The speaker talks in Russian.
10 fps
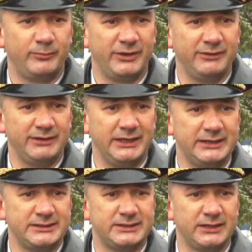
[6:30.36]

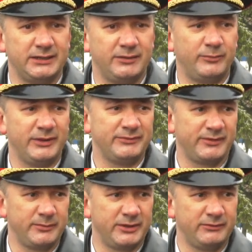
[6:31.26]
появлялись э,
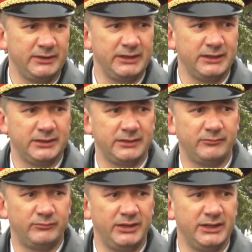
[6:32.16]
бандформирования,
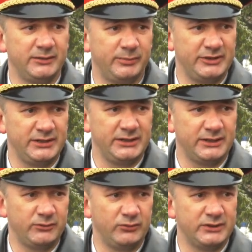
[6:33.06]
были нападения
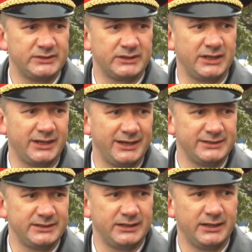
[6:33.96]
на улицах на
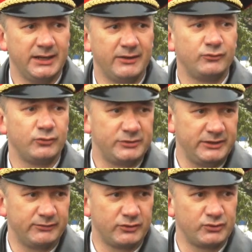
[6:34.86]
граждан, в том
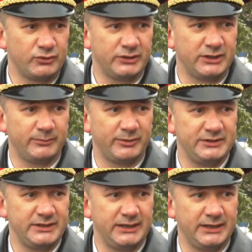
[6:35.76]
числе и вооруженные
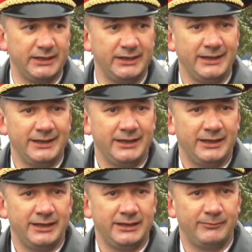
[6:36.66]
нападения.
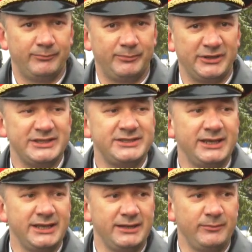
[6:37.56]
Э,
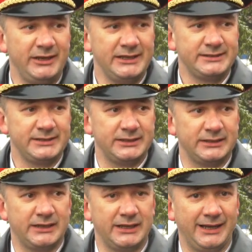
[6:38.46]
подразделения
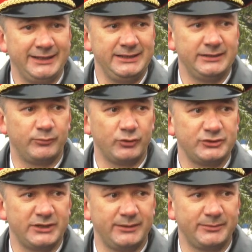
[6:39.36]
милиции, они
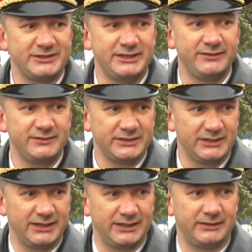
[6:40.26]
просто-напросто не
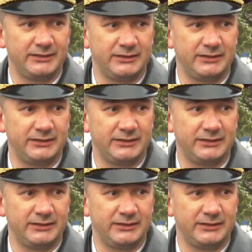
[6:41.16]
всегда